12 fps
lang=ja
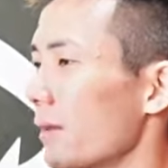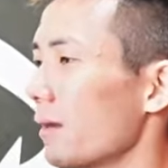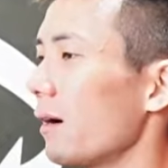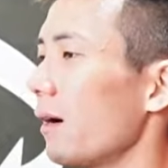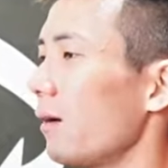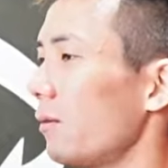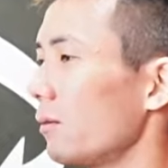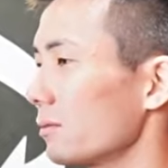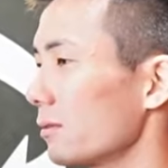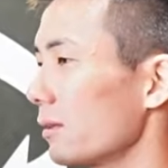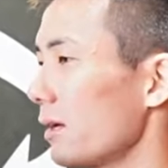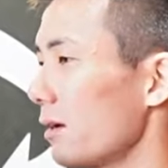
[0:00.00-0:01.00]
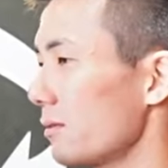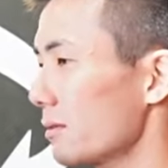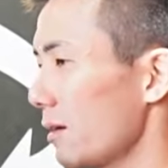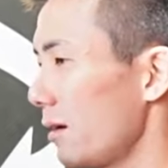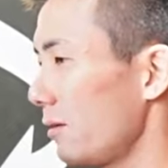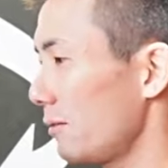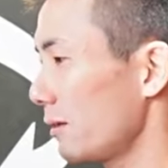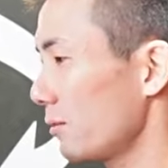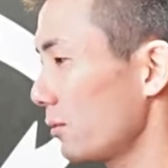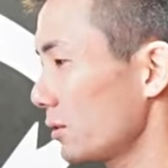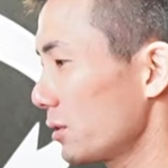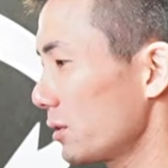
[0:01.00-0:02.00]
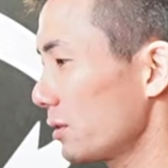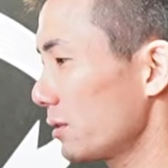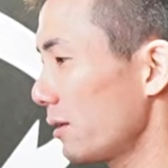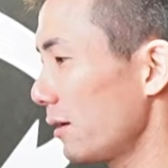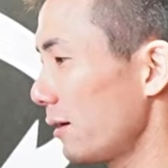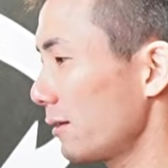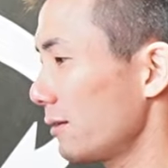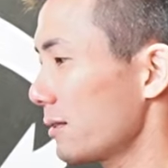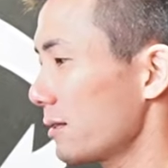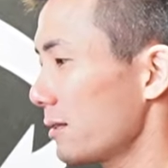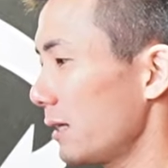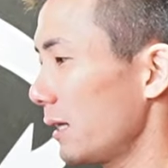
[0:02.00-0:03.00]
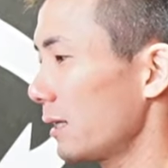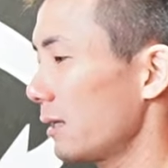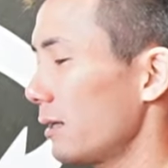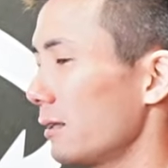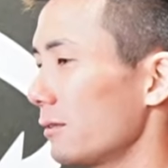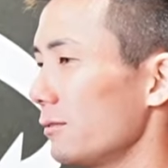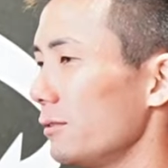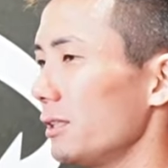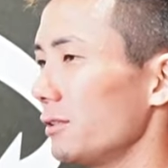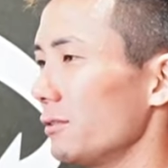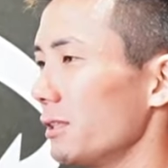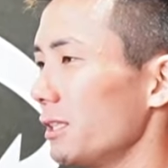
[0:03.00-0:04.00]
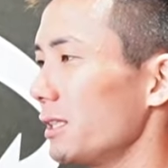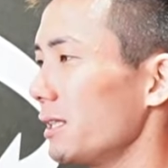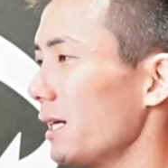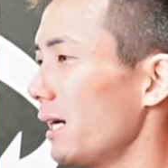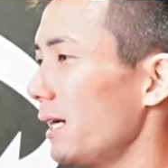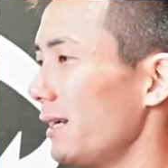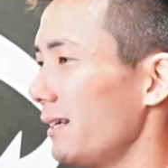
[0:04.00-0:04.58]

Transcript: いやほんとなよさんはう、あれですねグニグニしない